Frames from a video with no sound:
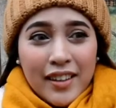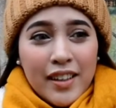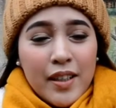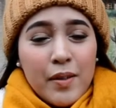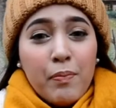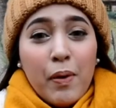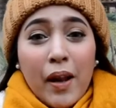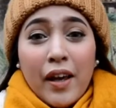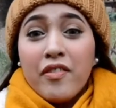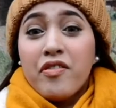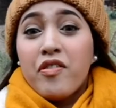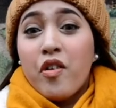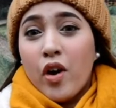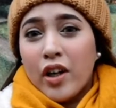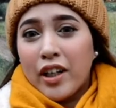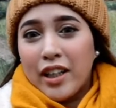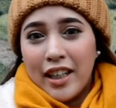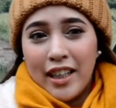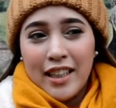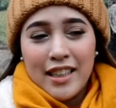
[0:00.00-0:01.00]
di Black
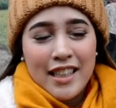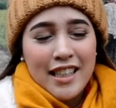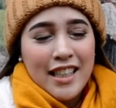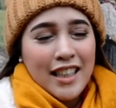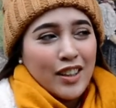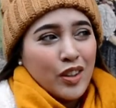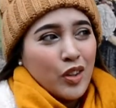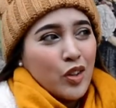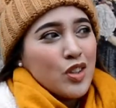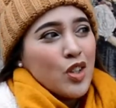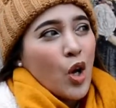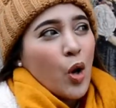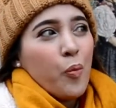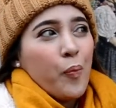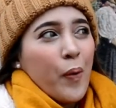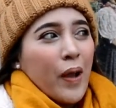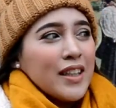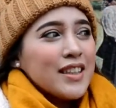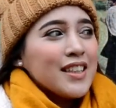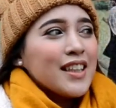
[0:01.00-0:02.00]
Forest Terus aku
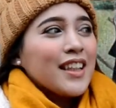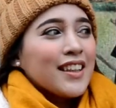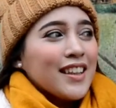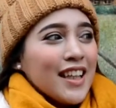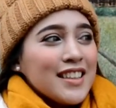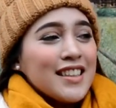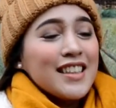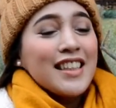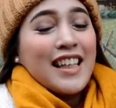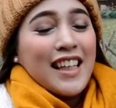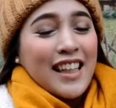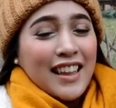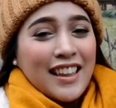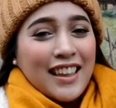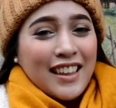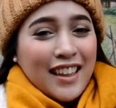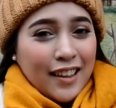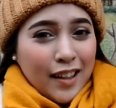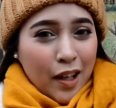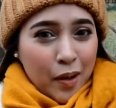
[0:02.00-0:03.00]
pengen cerita sedikit nih
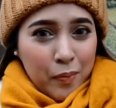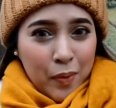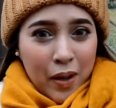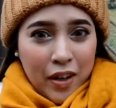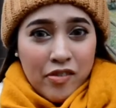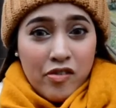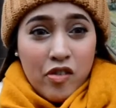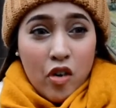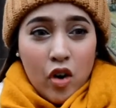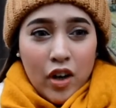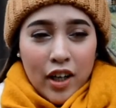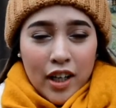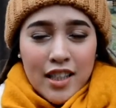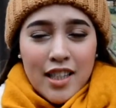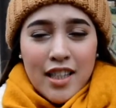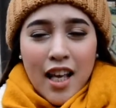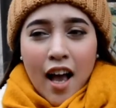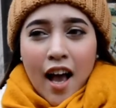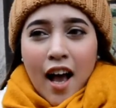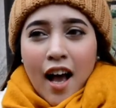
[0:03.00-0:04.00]
tentang Black Forest